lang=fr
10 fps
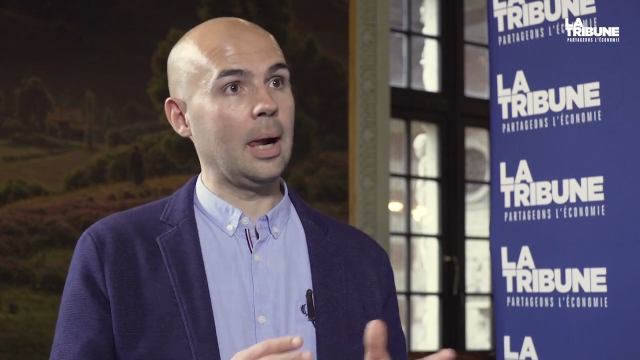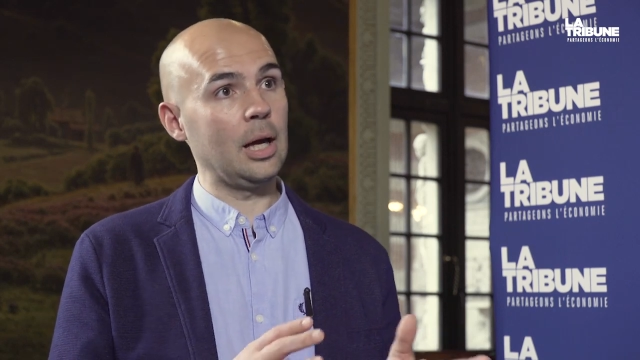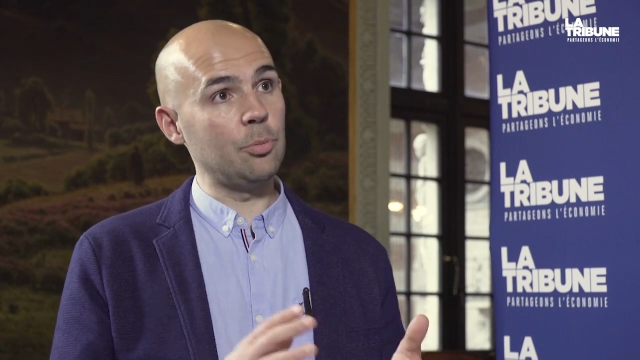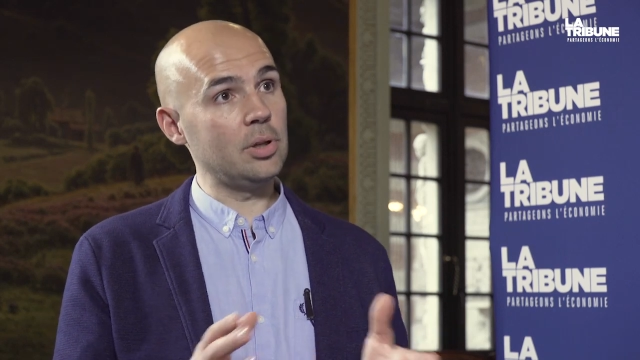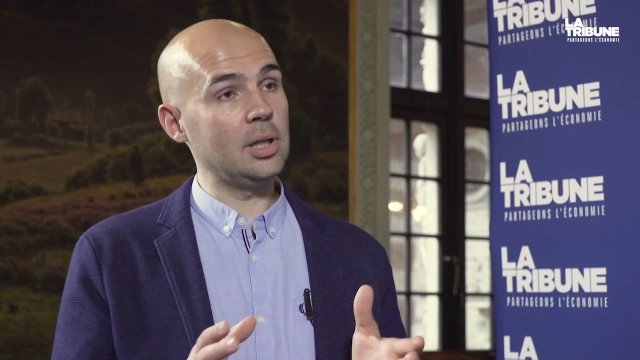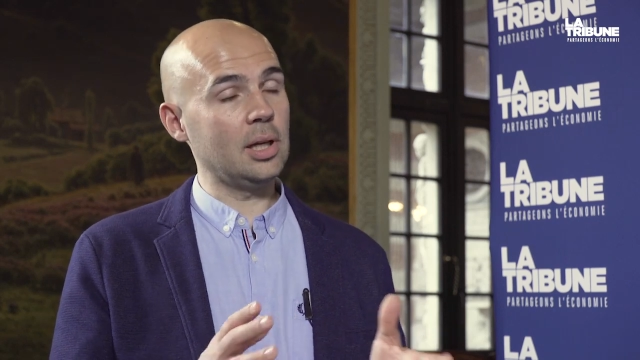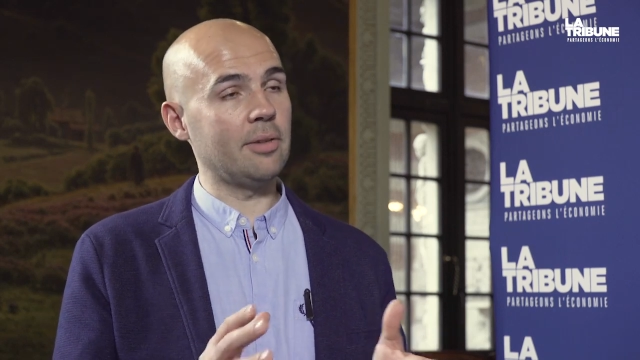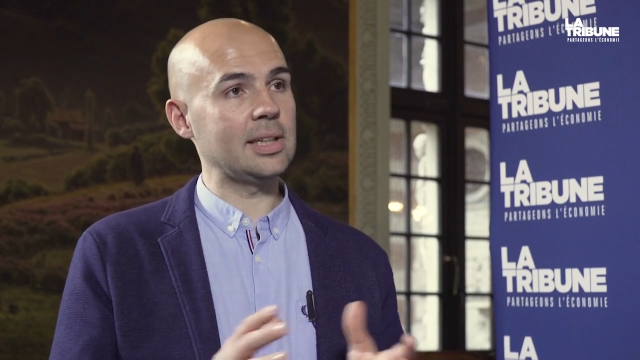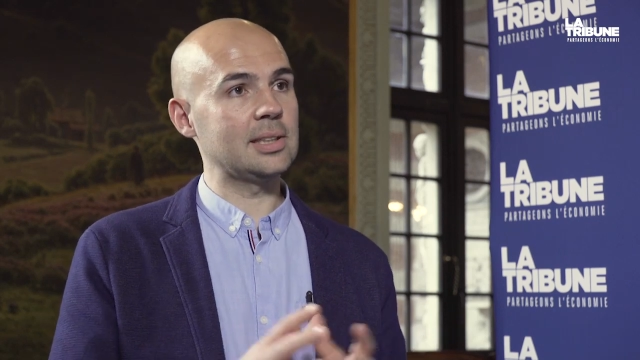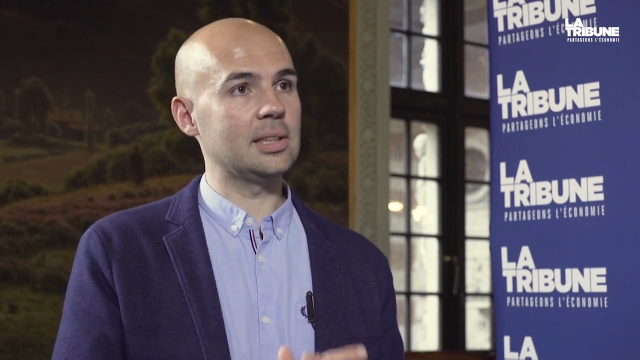et puis
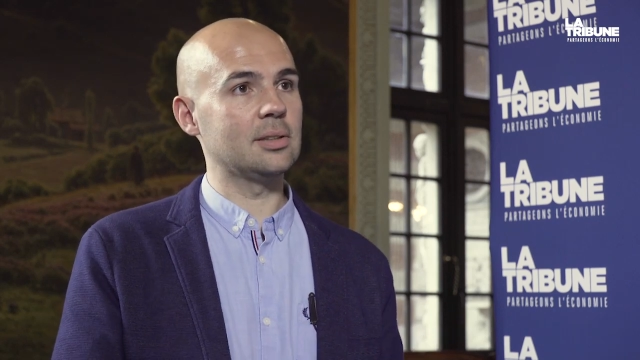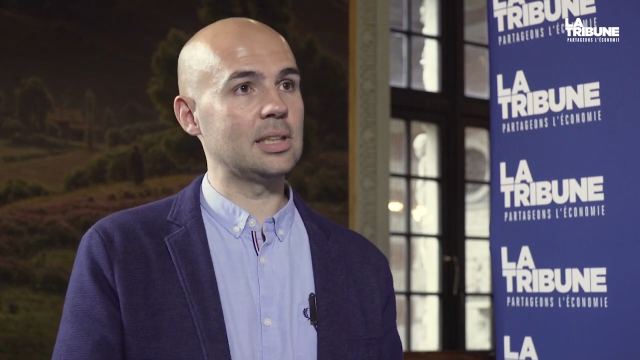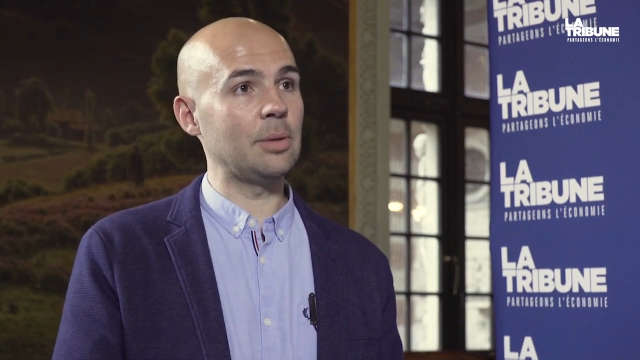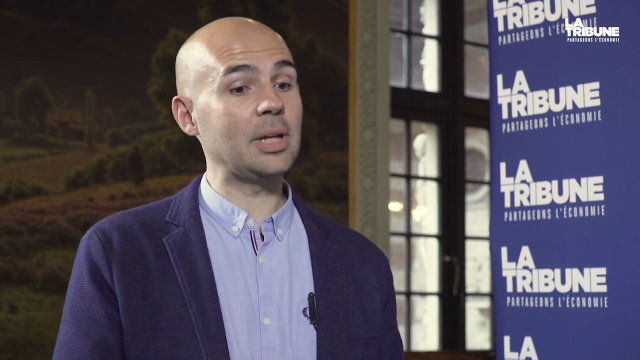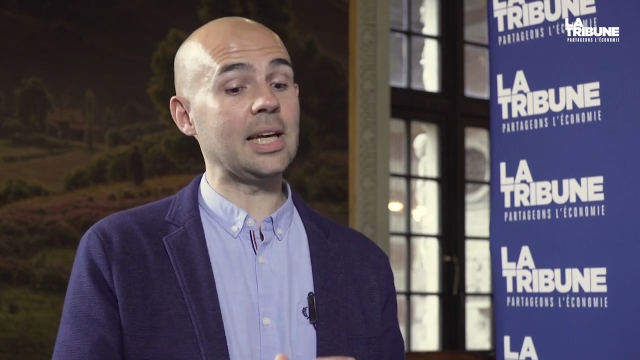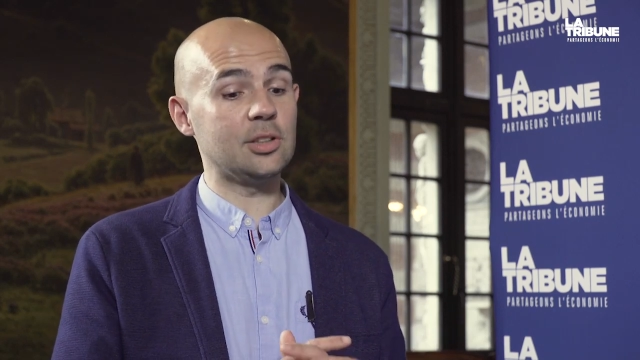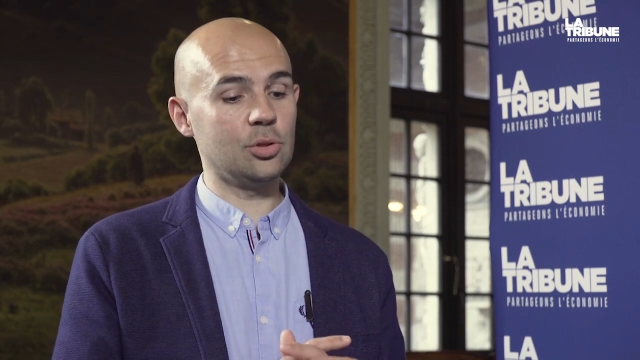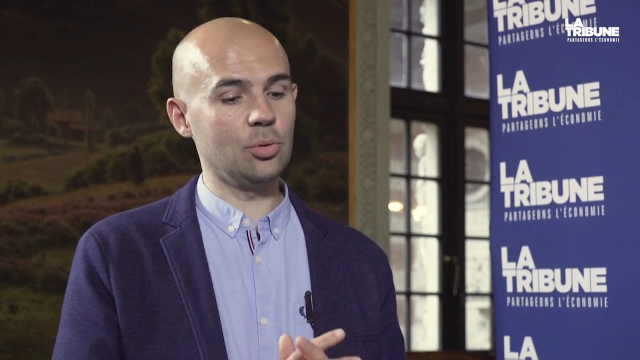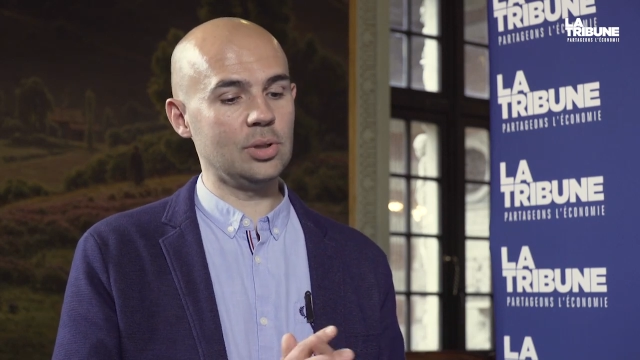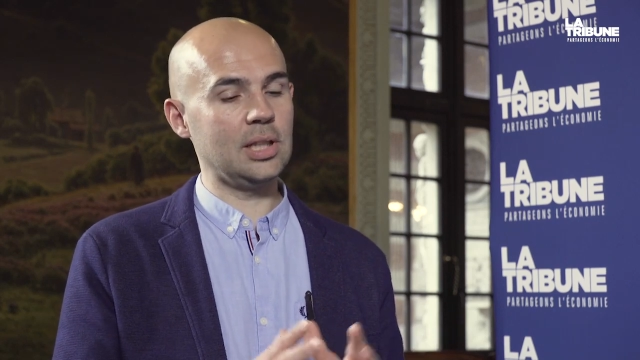avec cette,
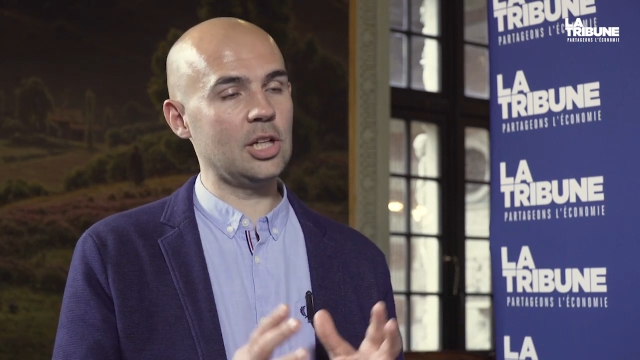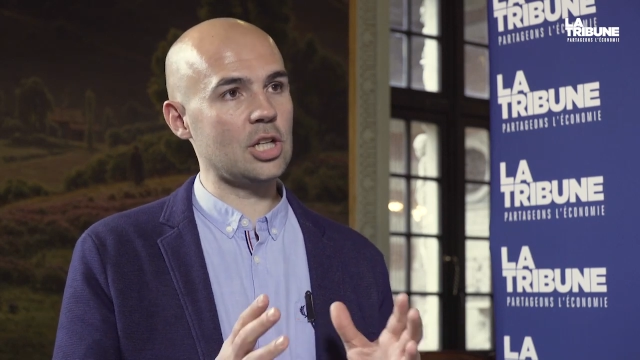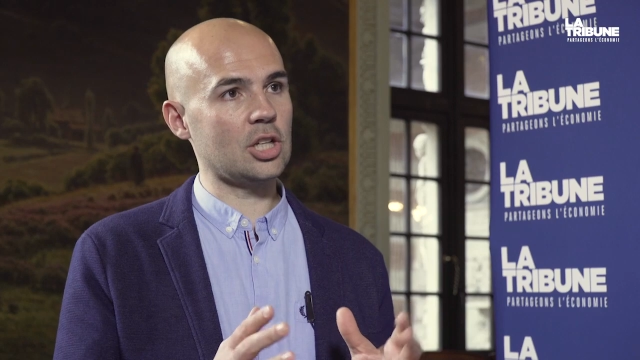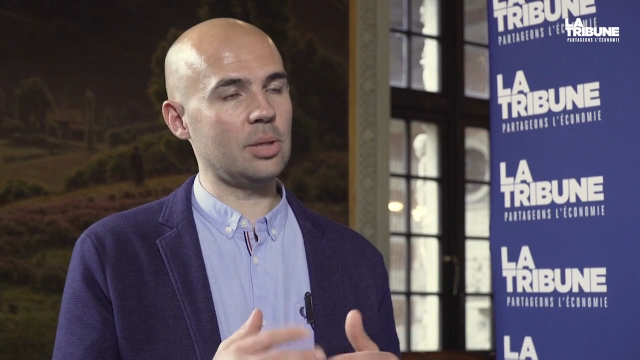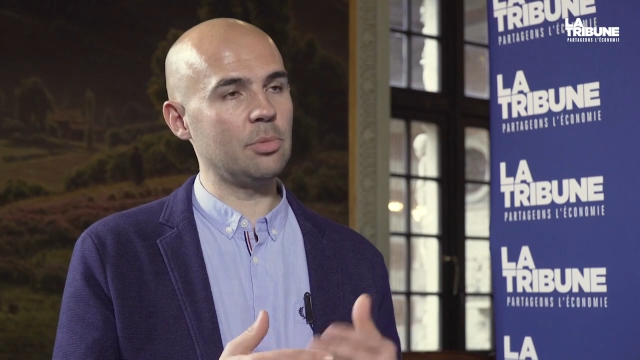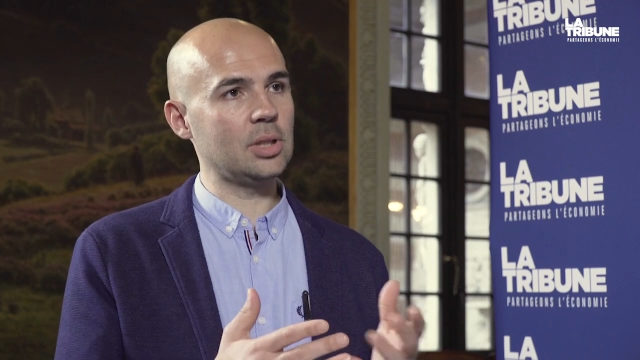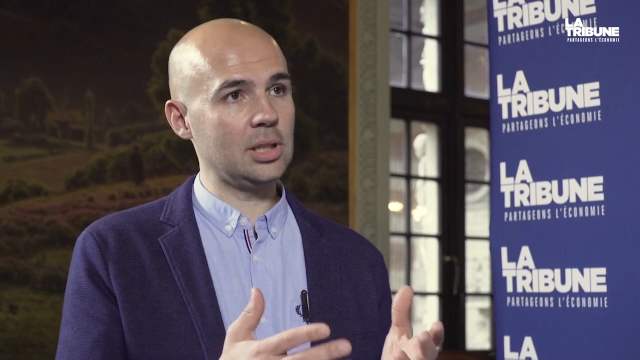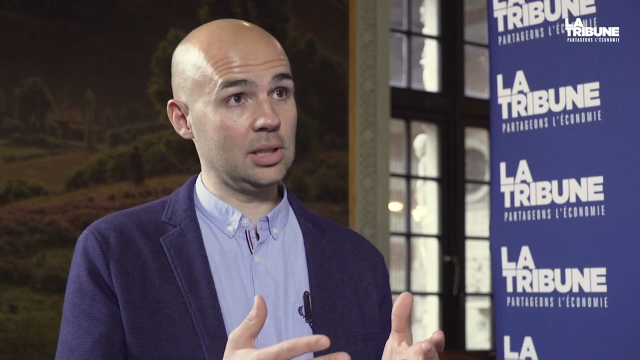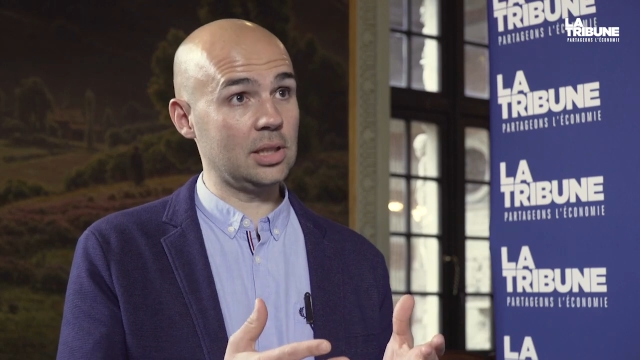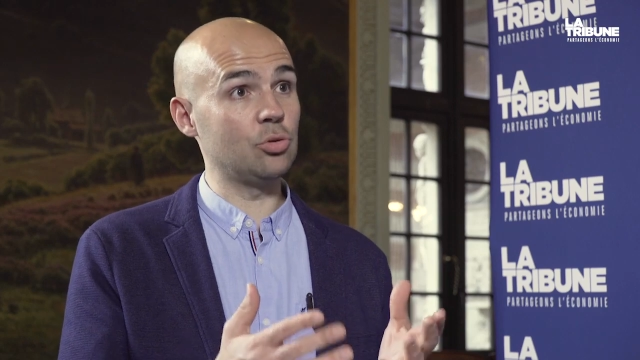application téléchargeable
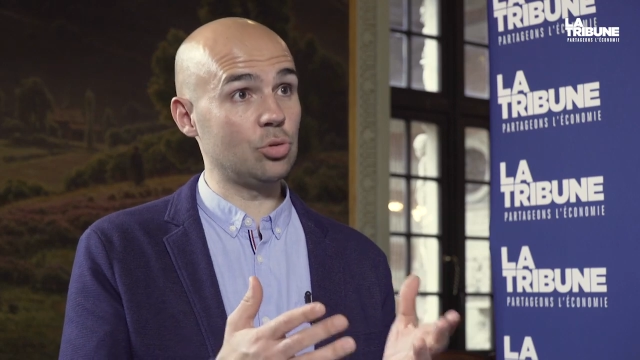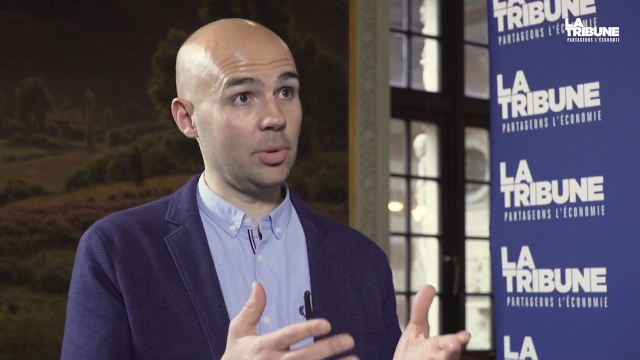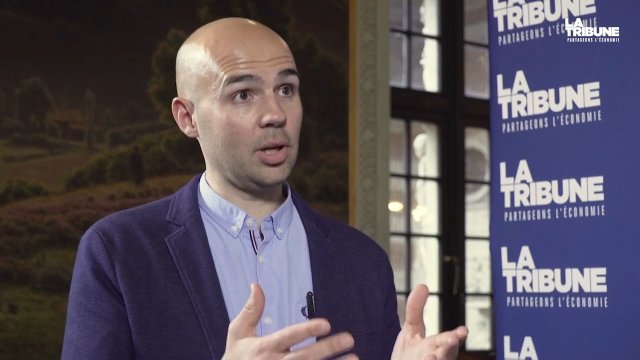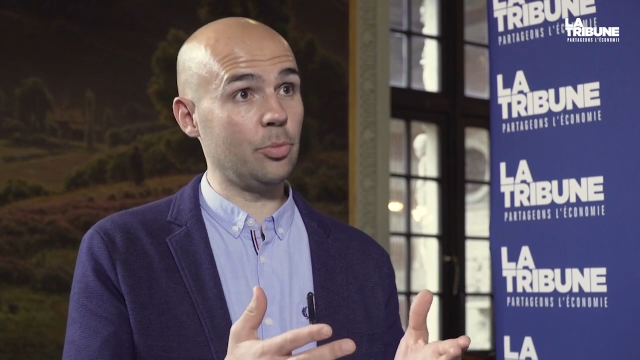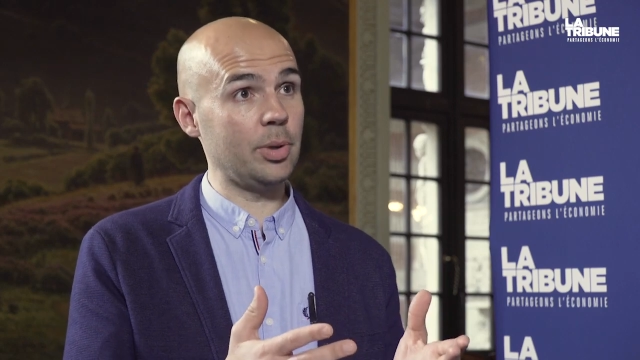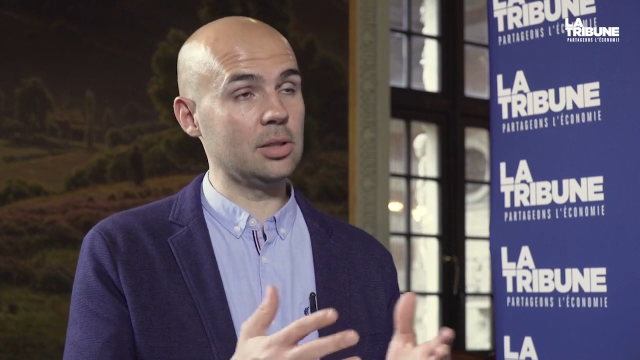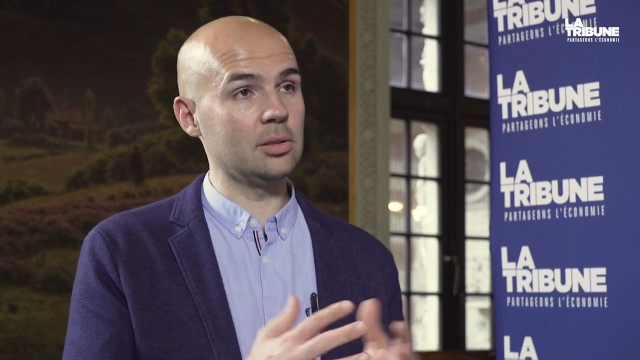qui, justement l'accompagne.